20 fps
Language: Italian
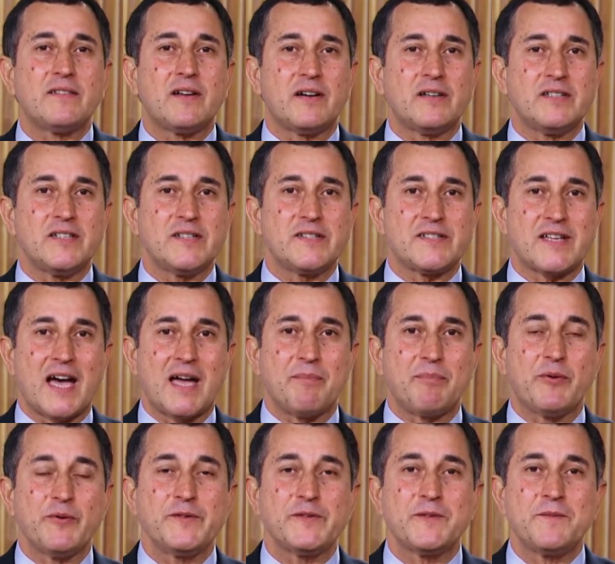La Bibbia
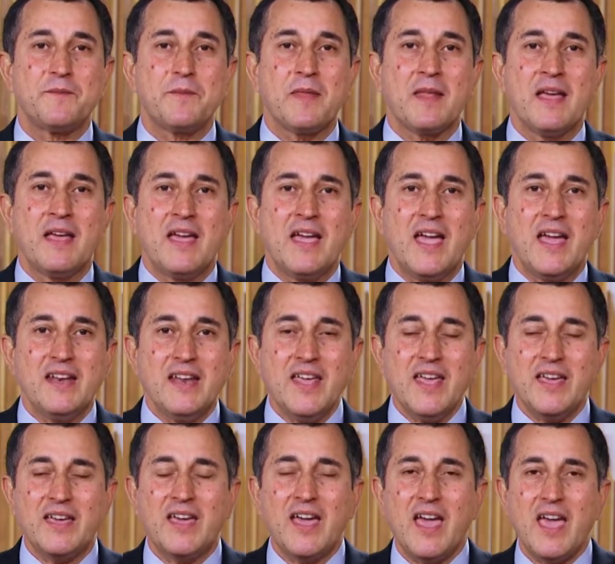ci racconta una
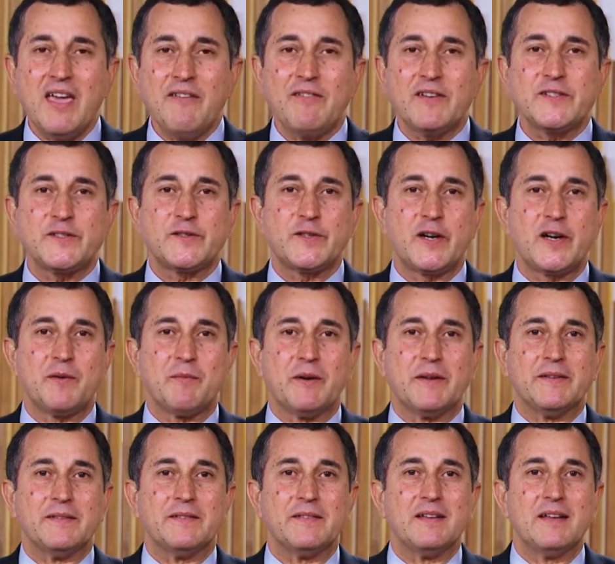storia del tempo quando
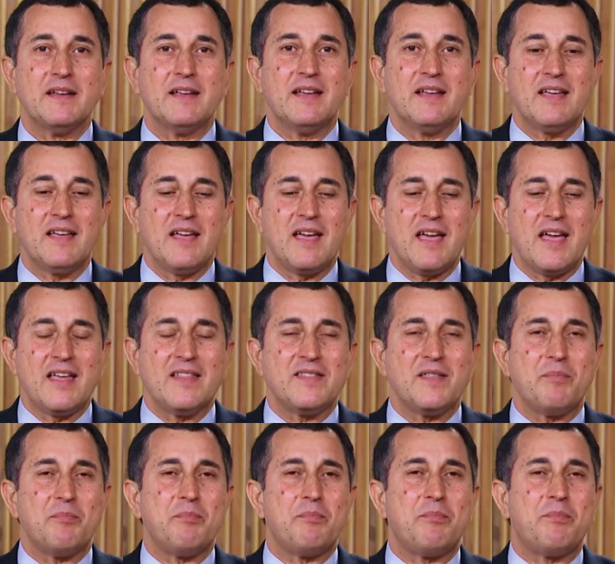Gesù aveva più di
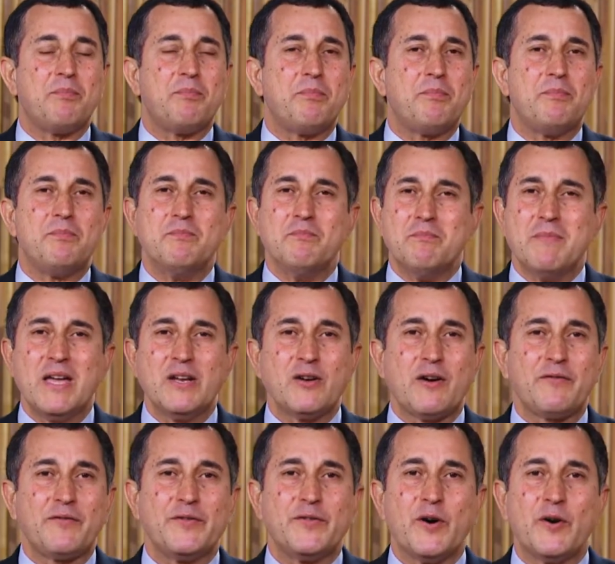130
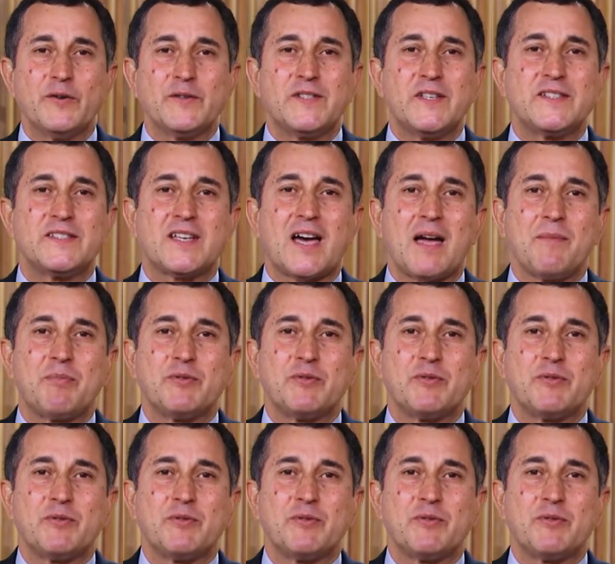discepoli.